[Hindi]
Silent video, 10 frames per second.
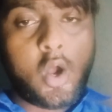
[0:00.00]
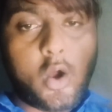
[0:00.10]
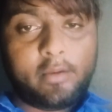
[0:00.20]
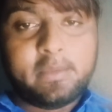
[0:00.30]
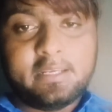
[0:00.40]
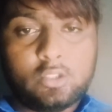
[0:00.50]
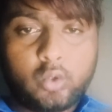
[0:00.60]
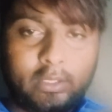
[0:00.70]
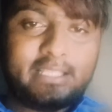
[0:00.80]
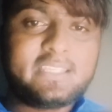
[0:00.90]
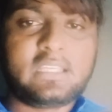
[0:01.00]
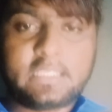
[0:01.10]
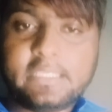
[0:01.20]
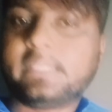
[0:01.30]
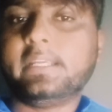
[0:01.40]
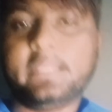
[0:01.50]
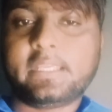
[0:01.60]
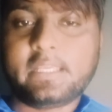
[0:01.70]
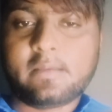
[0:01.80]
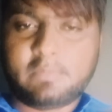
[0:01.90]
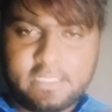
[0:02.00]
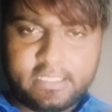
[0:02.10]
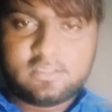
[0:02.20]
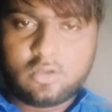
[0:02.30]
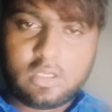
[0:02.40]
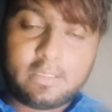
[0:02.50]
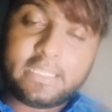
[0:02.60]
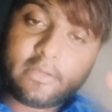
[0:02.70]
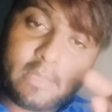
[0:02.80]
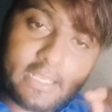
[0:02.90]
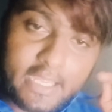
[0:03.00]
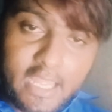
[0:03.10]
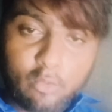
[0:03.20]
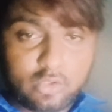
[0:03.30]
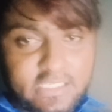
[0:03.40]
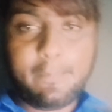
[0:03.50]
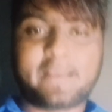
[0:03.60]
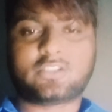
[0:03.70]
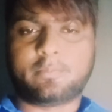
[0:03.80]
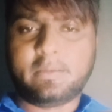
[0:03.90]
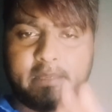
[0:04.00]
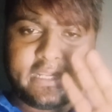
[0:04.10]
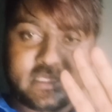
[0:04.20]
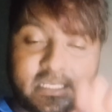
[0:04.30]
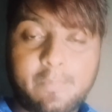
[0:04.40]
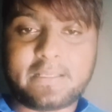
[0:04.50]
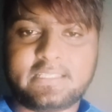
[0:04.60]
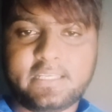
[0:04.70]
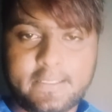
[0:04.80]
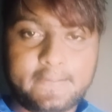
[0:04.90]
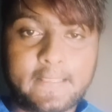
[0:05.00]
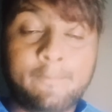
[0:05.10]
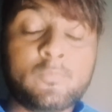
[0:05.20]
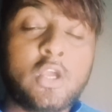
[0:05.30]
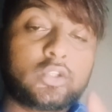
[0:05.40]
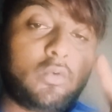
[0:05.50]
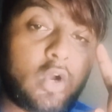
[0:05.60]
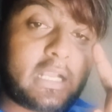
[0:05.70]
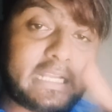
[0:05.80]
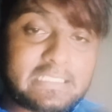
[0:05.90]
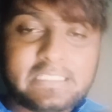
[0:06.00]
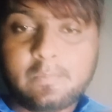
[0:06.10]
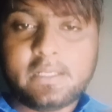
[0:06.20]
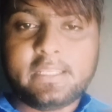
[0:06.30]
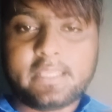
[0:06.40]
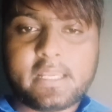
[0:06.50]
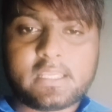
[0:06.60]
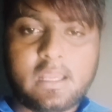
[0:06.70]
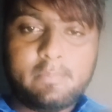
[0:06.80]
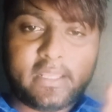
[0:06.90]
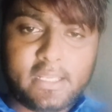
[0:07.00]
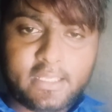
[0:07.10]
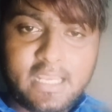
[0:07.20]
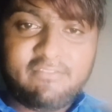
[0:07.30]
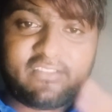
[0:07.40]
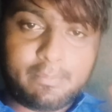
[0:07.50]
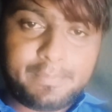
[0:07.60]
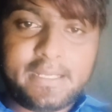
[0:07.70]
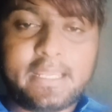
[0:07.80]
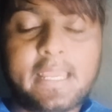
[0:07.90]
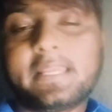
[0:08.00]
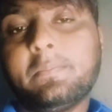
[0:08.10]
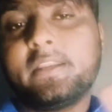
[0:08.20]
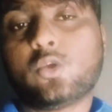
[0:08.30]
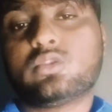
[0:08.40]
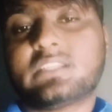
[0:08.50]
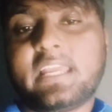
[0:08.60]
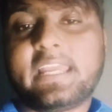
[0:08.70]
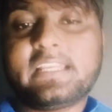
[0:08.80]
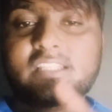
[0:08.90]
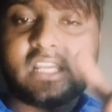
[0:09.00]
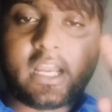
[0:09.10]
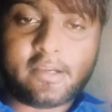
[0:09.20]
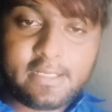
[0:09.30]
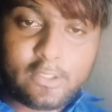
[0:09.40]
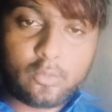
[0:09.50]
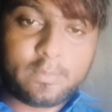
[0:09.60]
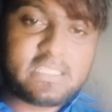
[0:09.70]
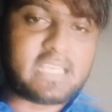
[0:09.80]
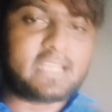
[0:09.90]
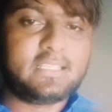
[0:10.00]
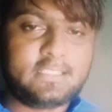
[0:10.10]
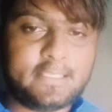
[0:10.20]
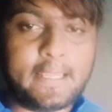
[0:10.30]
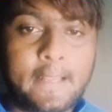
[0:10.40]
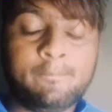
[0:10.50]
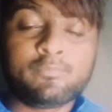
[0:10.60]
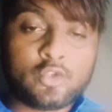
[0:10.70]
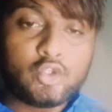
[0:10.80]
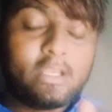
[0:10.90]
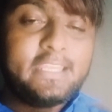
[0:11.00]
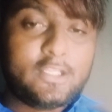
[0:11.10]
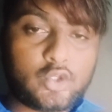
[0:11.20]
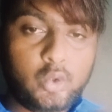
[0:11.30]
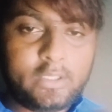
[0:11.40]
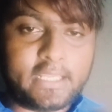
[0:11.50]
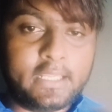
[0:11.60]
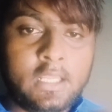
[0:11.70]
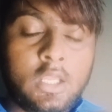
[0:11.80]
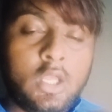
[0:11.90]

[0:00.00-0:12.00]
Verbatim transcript: और मैंने थोड़ी सी किटकिटी की कि मैं नहीं जाऊँगा लेकिन मैं गया उसी पैसों में मैंने एक्स्ट्रा पैसे नहीं दिया तो वो कस्टमर ने क्या किया मेरे खिलाफ़ कंप्लेंट लगा के मैंने उनसे एक्स्ट्रा हंड्रेड रुपीज़ चार्जेस लिया जो कि ये झूठ है